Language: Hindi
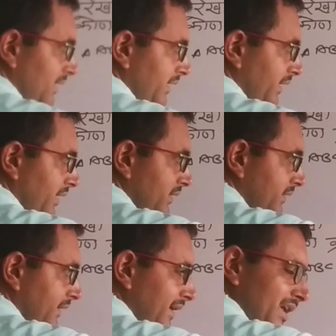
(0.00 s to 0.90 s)
के लिए
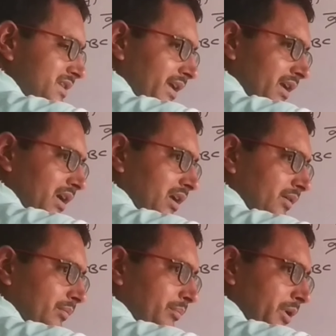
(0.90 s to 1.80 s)
ये क्या जाएगा
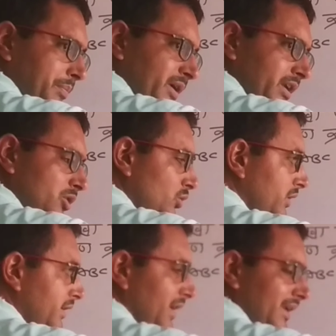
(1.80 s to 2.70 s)

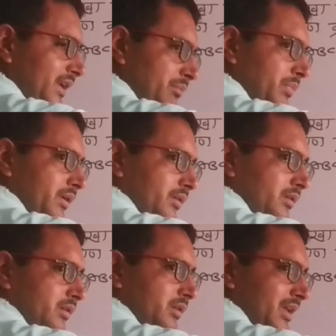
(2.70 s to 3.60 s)
परपेंडिकुलर या लंब
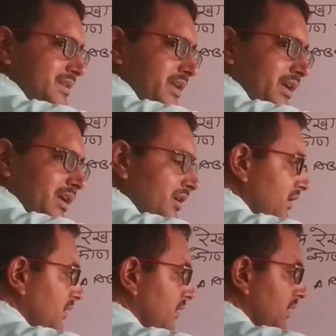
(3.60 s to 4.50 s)
क्या जाएगा
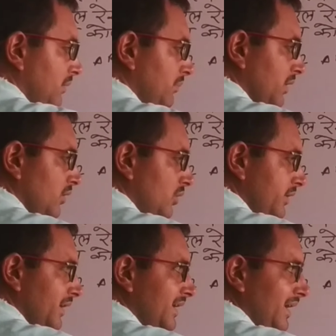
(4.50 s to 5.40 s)
लंब
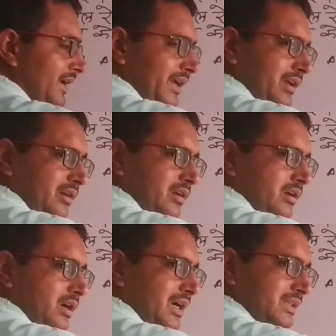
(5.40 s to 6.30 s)
और ये क्या गया
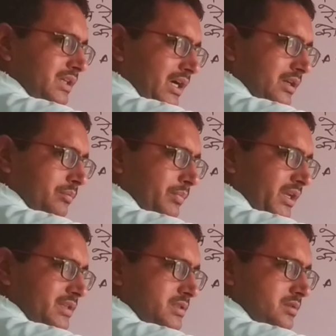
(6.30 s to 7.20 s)
आधार
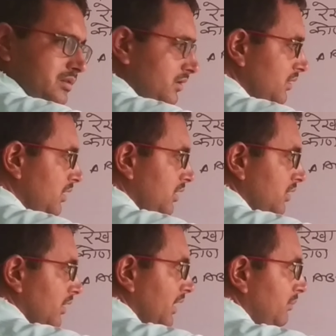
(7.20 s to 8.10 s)
बेस
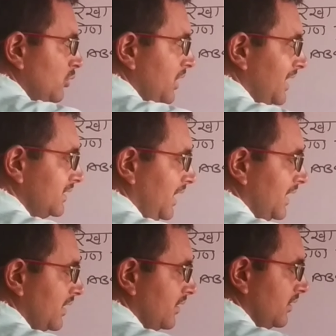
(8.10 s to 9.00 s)
लंब और
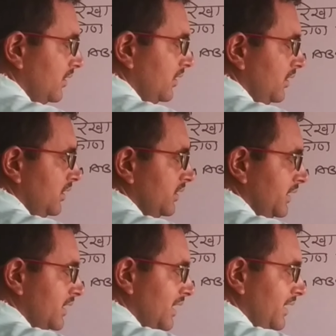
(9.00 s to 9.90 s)
आधार
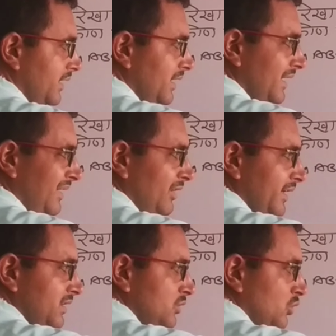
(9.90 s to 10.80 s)
यानी करण के अलावा
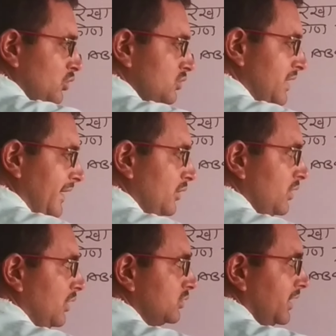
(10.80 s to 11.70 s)
यदि दोनों साइडों
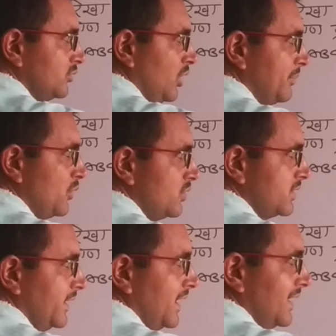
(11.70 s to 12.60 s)
का होता है तो आप कौन
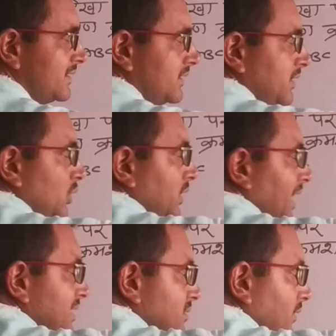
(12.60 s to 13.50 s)
सा निकाल सकते हो
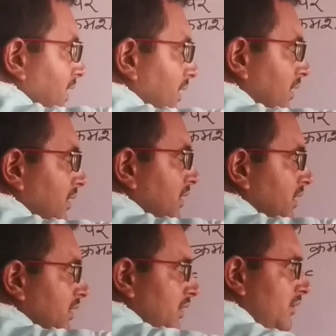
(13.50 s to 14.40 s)
लास्ट वाला
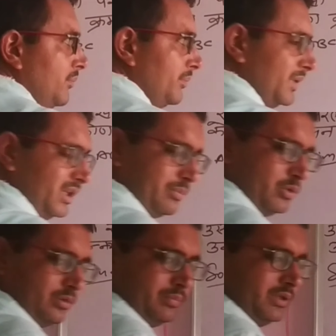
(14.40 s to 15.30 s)
P अपॉन